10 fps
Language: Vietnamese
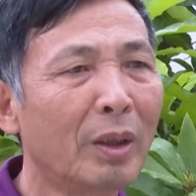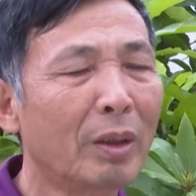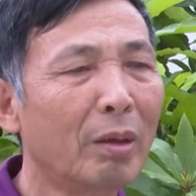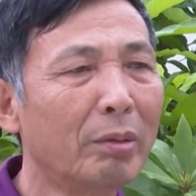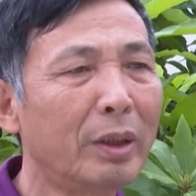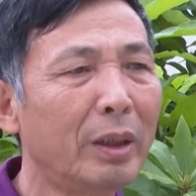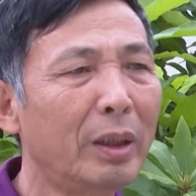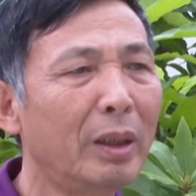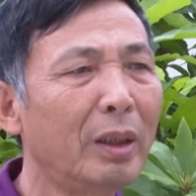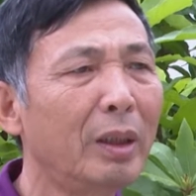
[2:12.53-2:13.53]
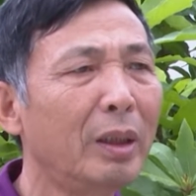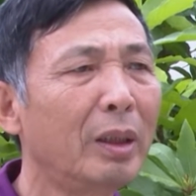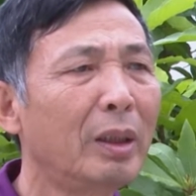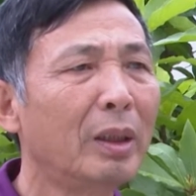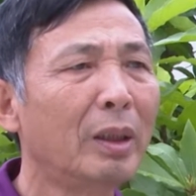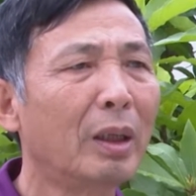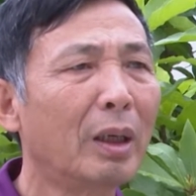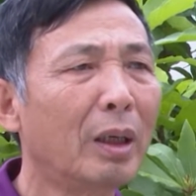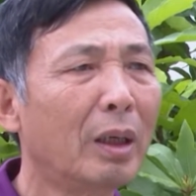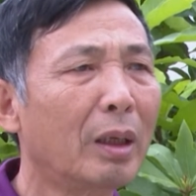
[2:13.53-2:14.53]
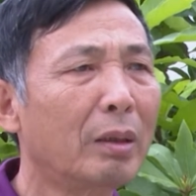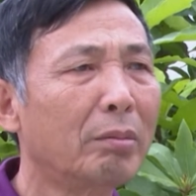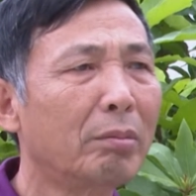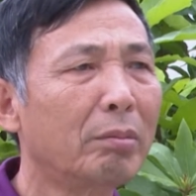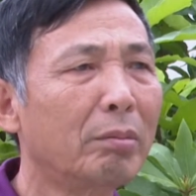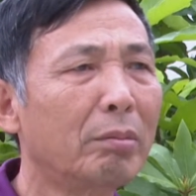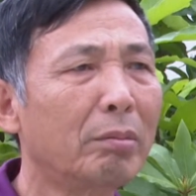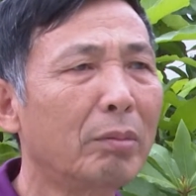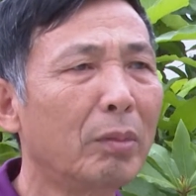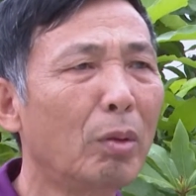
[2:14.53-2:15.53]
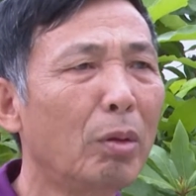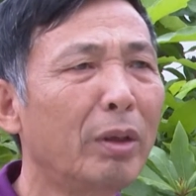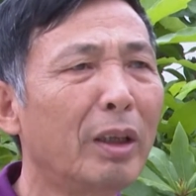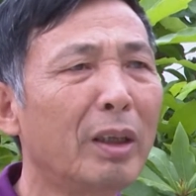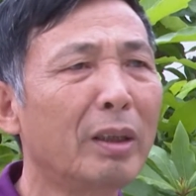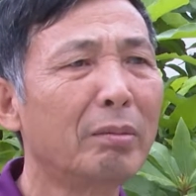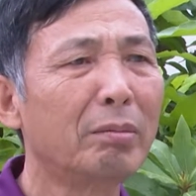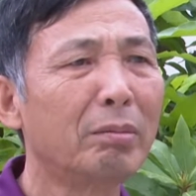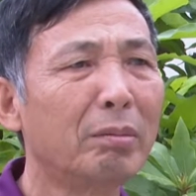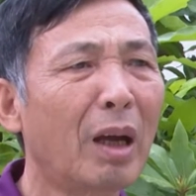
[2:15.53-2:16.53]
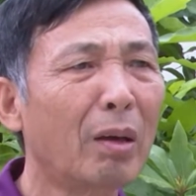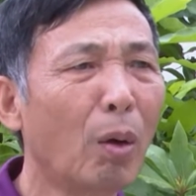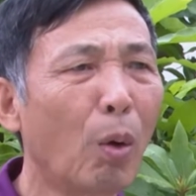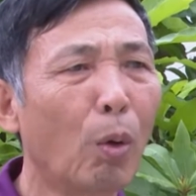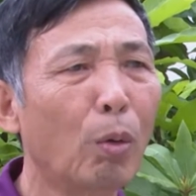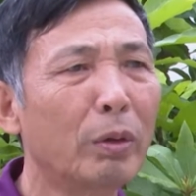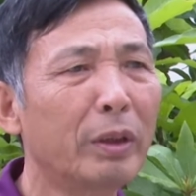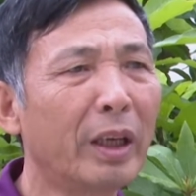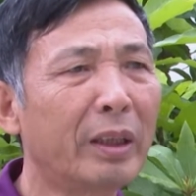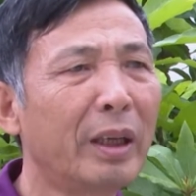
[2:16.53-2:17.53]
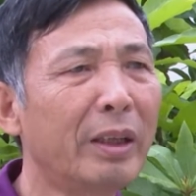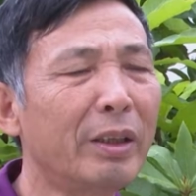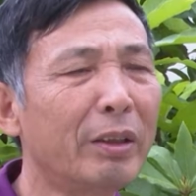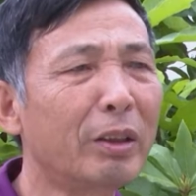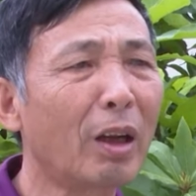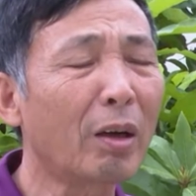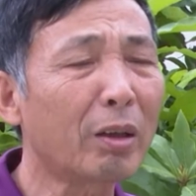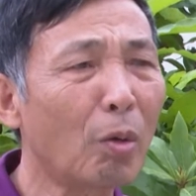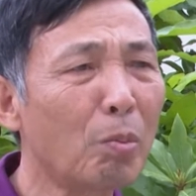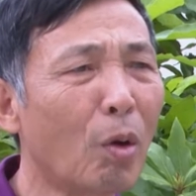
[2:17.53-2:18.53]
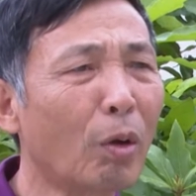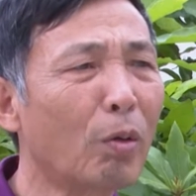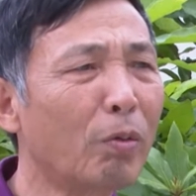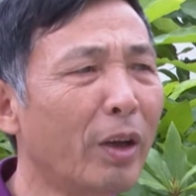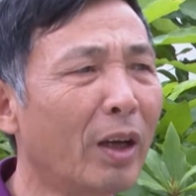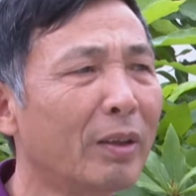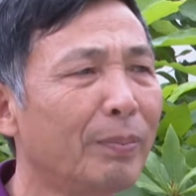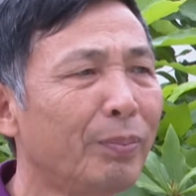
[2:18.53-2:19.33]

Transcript: Đồng chí à, luôn là năng nổ, nhiệt tình trong mọi công việc.